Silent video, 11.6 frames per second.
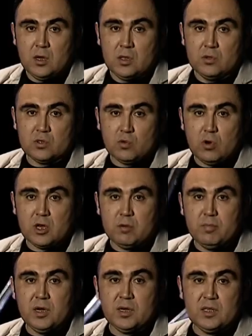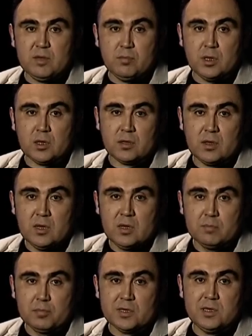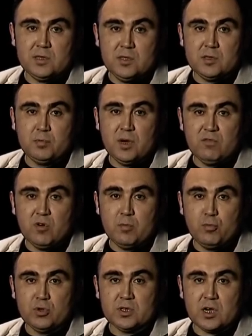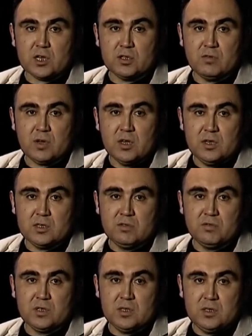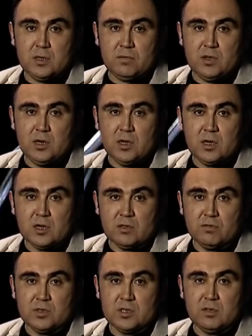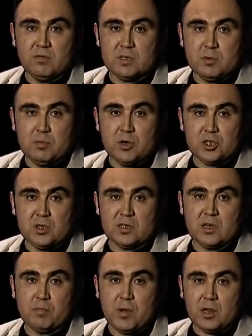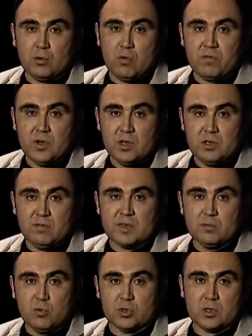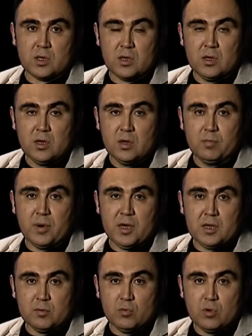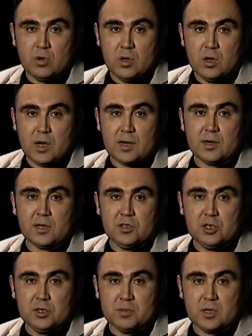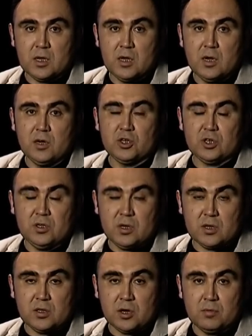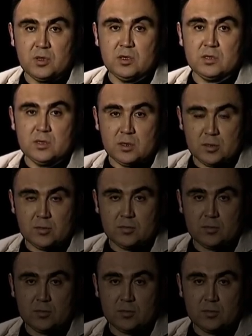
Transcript: Но сколько бы их ни было, проследить боевой путь каждого из 20 или 28 башкирских полков невозможно. Поэтому ограничимся лишь некоторыми из них.